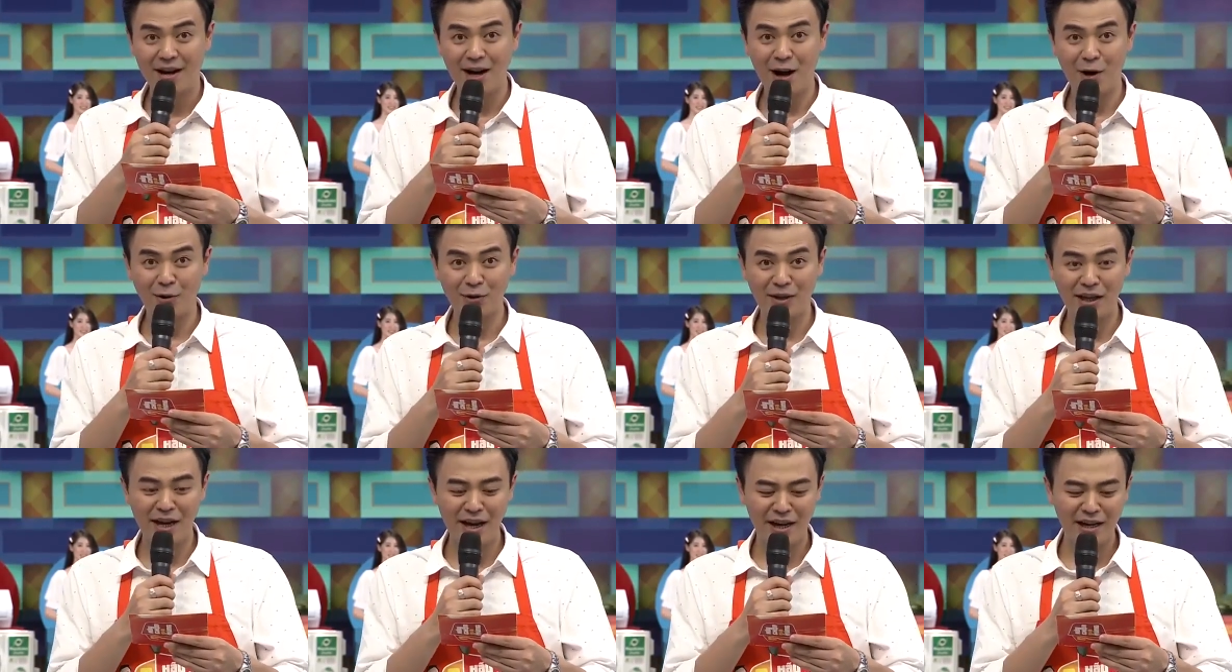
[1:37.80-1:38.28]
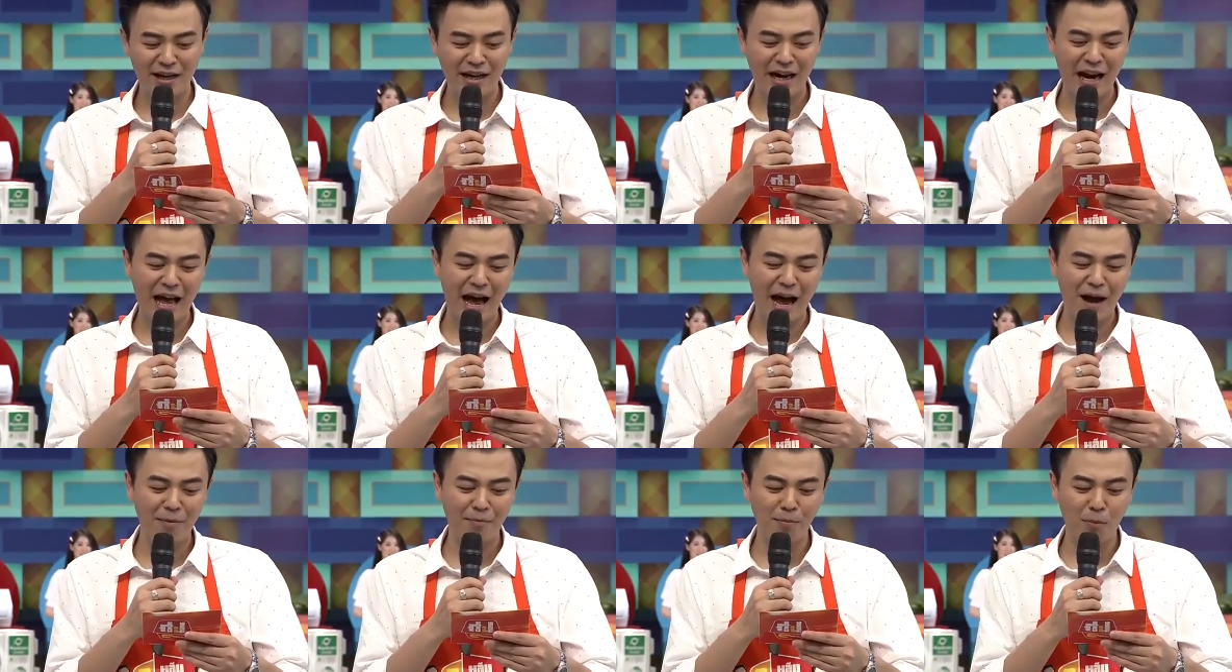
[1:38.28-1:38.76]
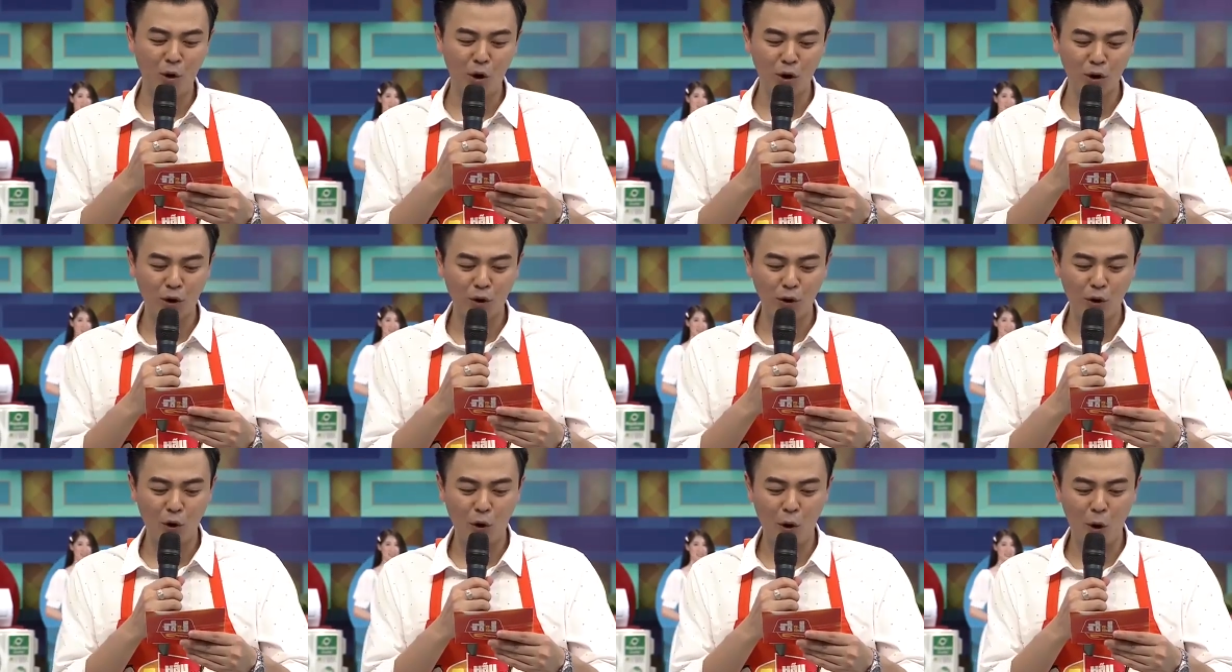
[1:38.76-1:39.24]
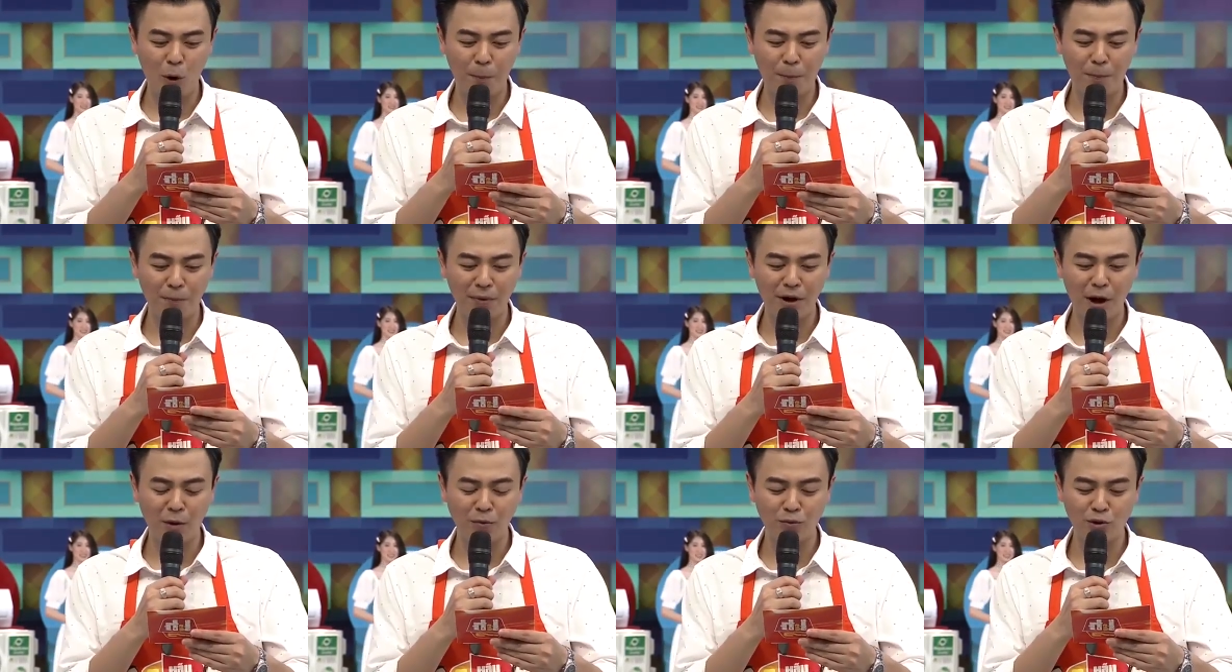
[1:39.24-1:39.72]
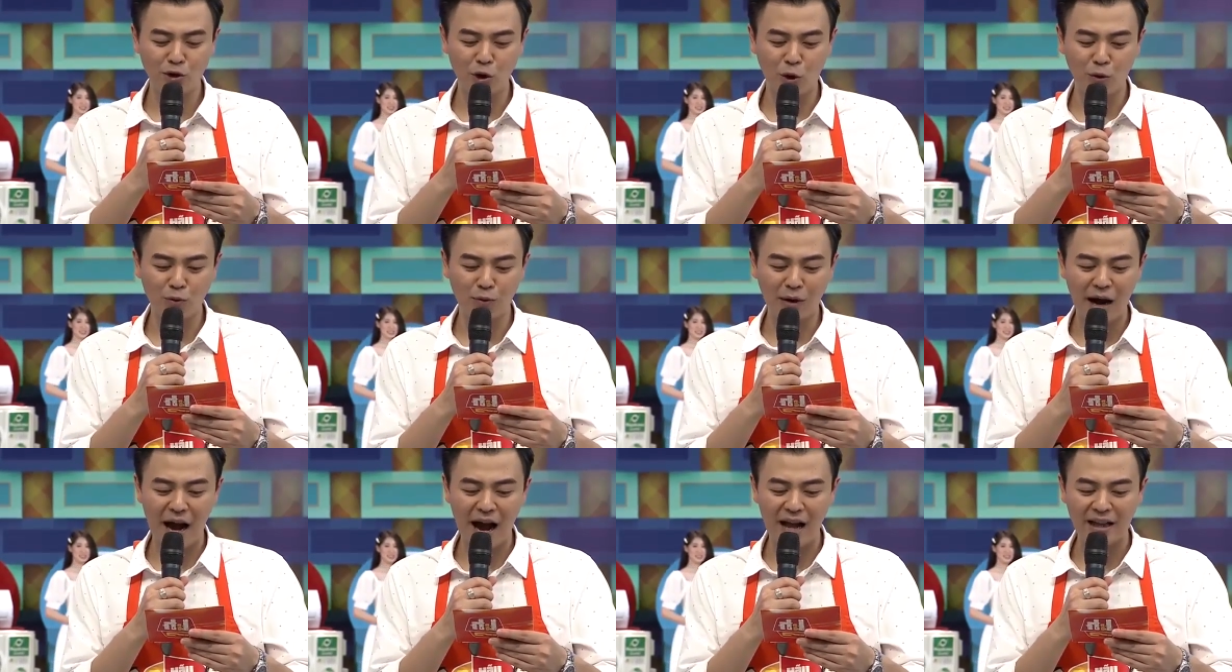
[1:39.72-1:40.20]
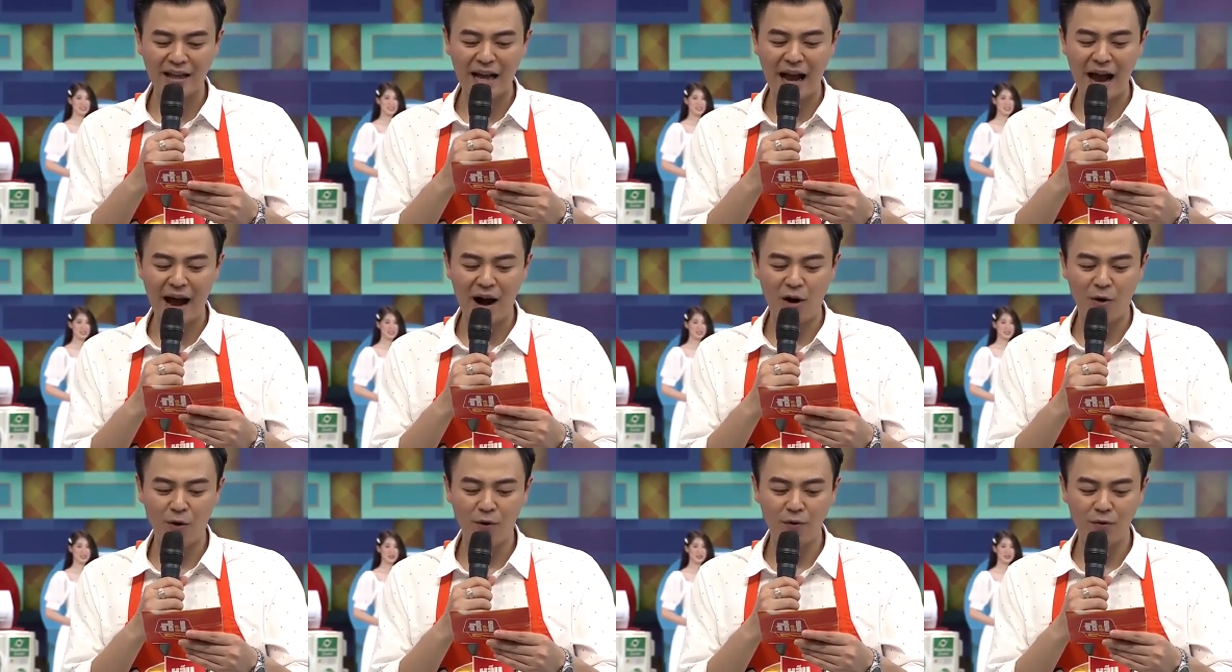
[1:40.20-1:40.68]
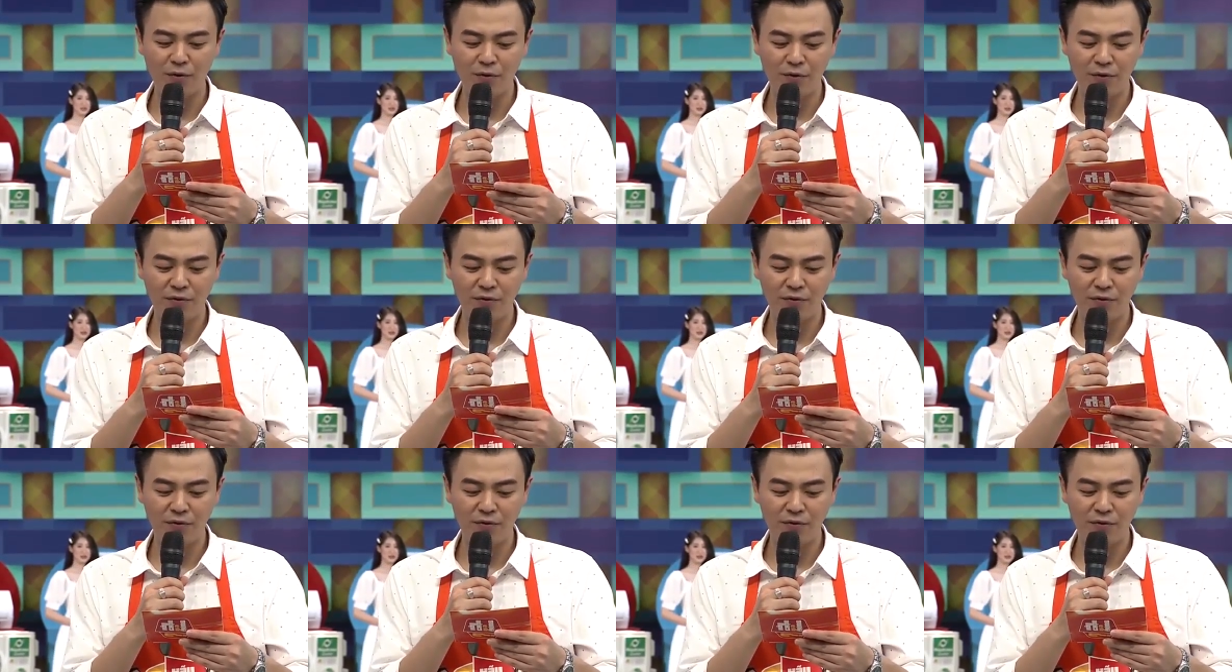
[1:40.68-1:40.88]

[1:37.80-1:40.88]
Đầu tiên là một hộp đông trùng hạ thảo